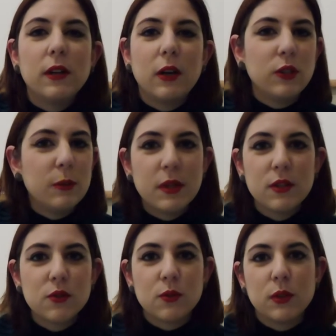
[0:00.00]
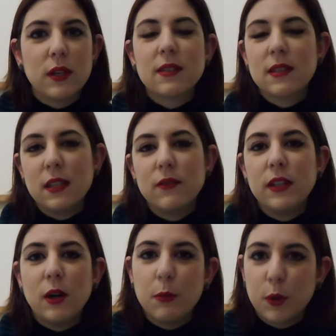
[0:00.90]
donna, ogni persona
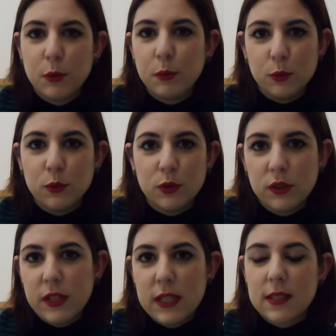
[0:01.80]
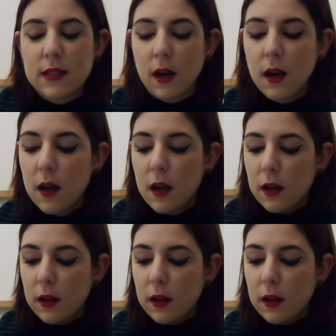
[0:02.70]
scrive da un proprio punto di vista.